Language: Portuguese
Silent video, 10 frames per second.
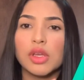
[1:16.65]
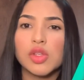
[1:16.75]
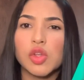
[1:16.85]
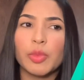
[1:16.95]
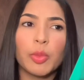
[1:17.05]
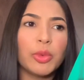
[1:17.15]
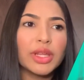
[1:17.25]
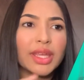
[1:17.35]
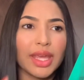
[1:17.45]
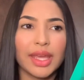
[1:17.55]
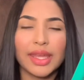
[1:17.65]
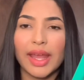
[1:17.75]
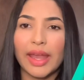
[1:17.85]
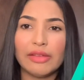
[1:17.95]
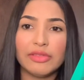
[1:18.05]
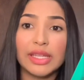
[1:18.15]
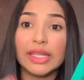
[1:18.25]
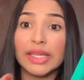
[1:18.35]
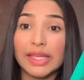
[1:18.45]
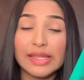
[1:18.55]
sobre o porquê que a Evelyn
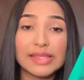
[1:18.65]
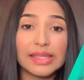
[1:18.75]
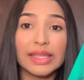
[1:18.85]
quis